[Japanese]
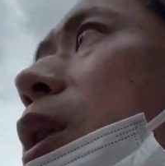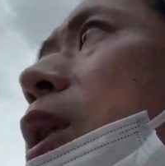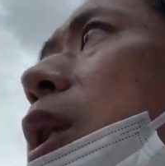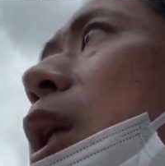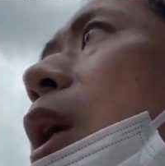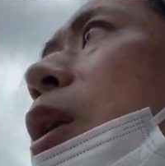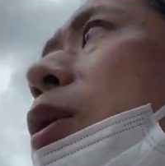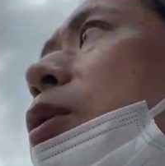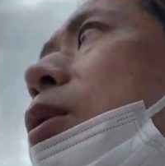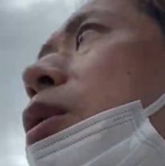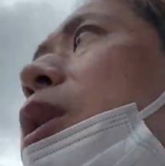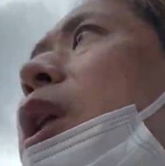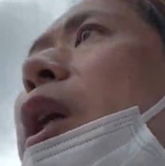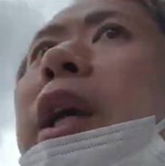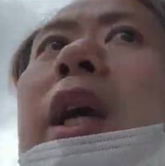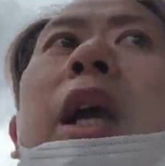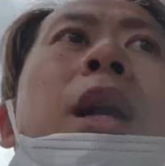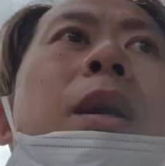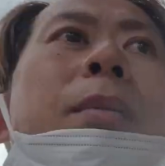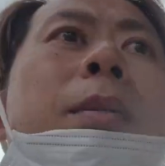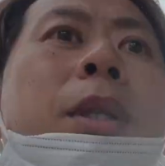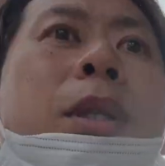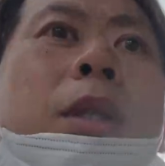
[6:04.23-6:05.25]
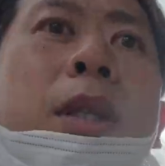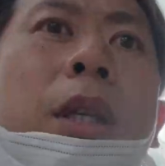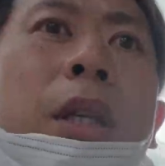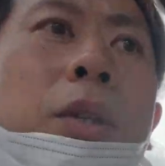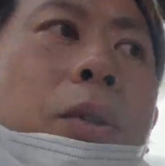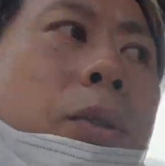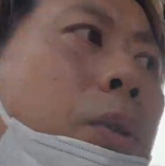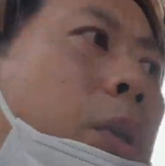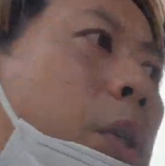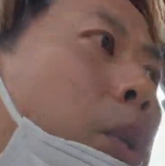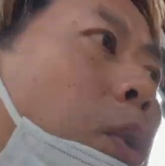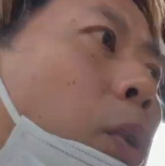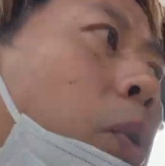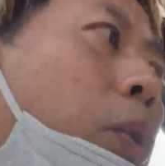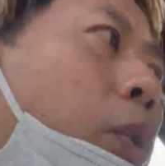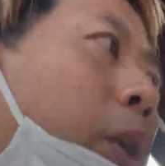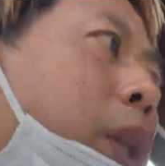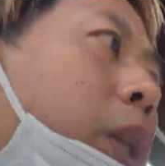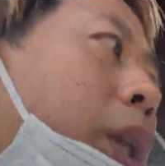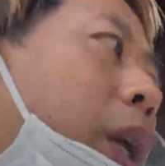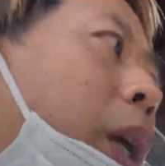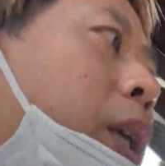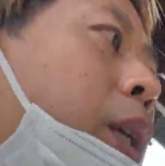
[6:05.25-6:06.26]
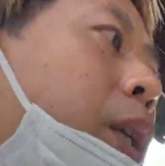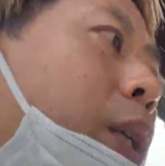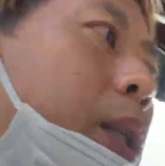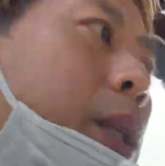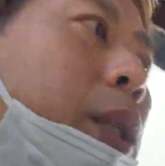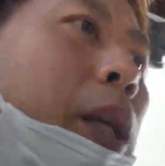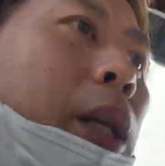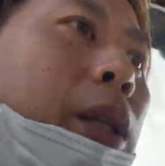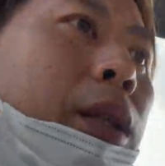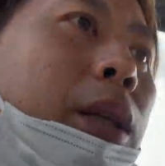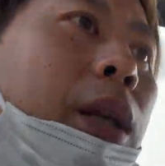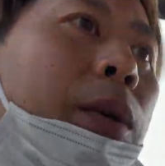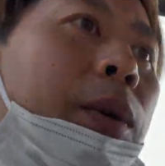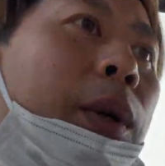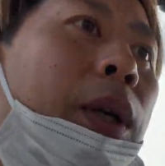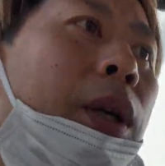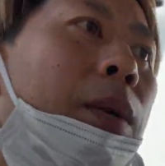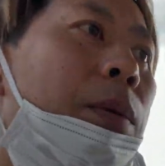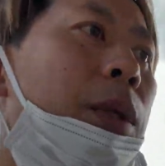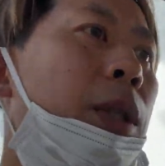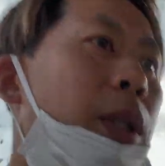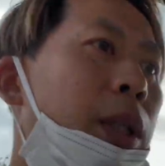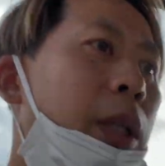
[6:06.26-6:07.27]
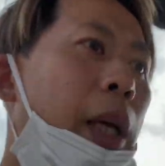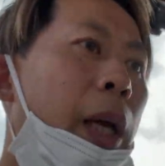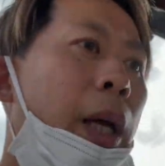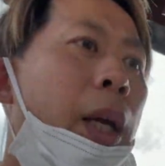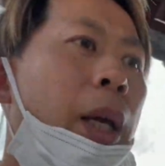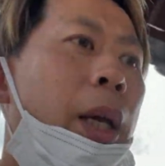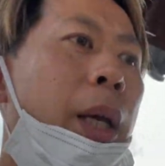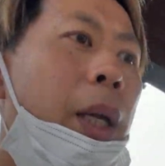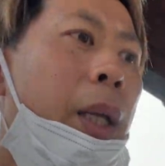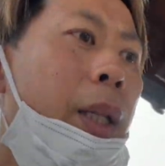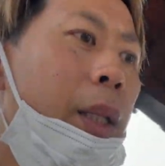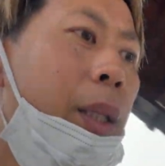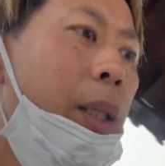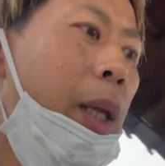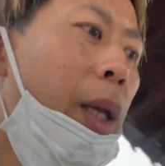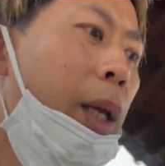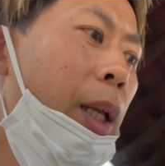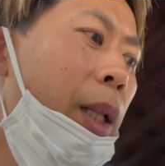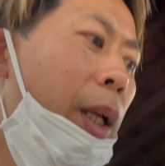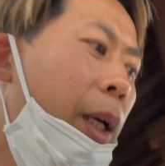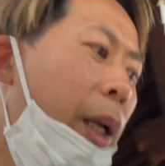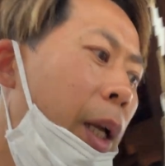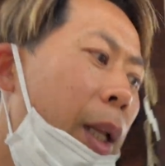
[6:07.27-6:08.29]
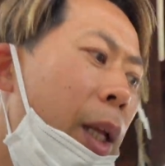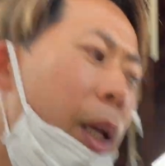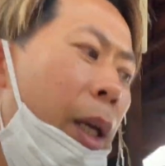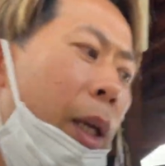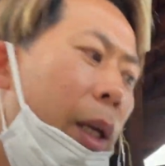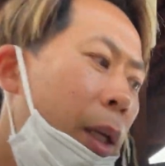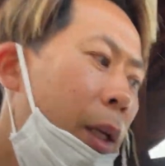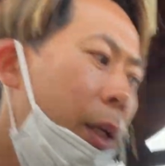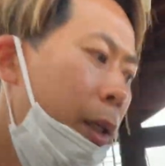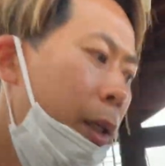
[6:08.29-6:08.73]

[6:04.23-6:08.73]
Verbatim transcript: やることだけやりますねちょっと人多いんで撮影は厳しい手だけね